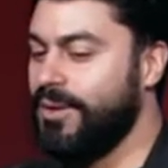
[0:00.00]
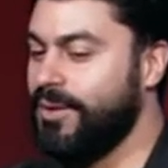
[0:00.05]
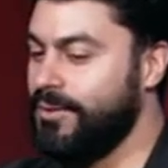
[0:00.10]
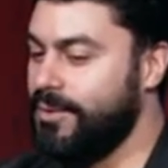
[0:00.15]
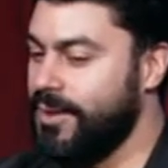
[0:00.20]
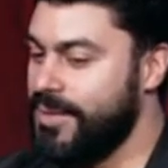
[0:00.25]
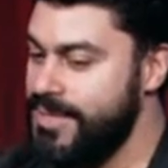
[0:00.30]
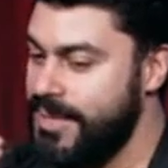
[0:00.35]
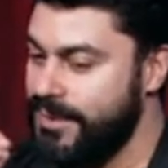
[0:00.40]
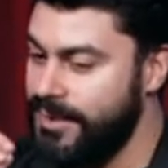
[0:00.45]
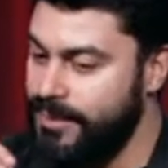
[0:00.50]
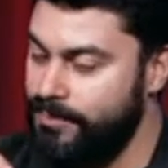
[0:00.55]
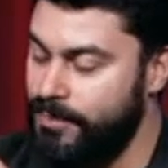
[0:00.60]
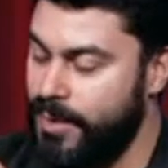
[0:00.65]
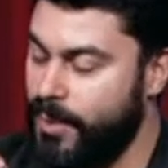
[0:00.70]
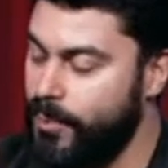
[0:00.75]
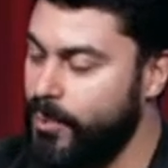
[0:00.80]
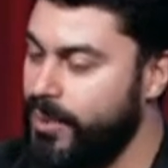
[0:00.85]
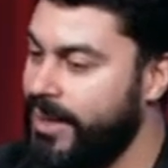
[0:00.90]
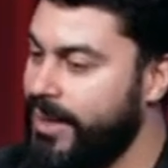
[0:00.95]
ان الدراسه دي
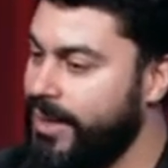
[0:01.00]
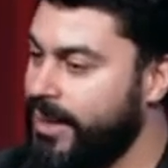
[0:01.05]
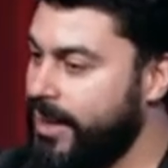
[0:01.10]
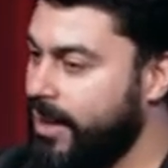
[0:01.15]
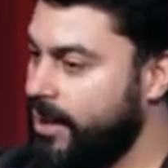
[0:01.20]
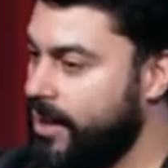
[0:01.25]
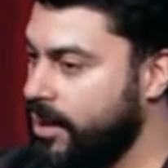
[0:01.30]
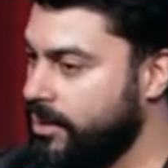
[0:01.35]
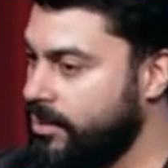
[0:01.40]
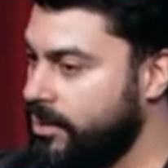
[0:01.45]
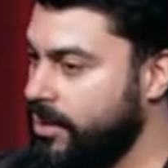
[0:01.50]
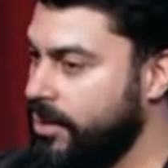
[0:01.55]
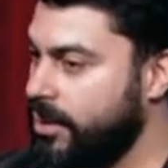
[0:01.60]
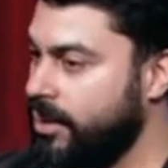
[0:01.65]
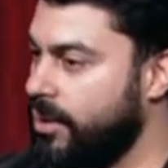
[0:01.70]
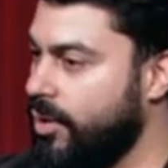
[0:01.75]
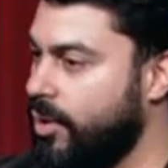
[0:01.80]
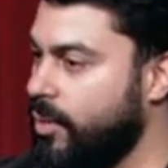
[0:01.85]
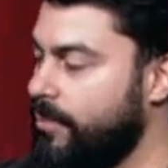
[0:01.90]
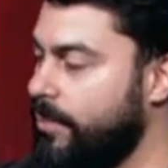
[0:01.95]
معموله للرجاله اكتر
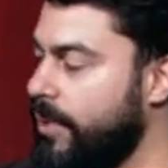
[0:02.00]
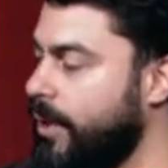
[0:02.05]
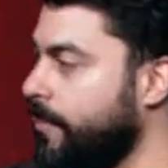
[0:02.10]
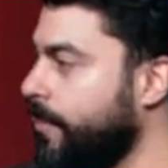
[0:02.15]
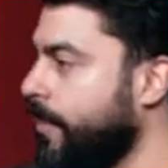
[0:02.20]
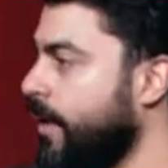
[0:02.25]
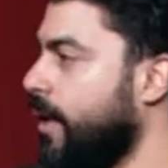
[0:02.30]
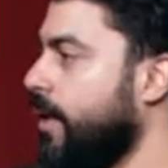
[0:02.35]
ان هم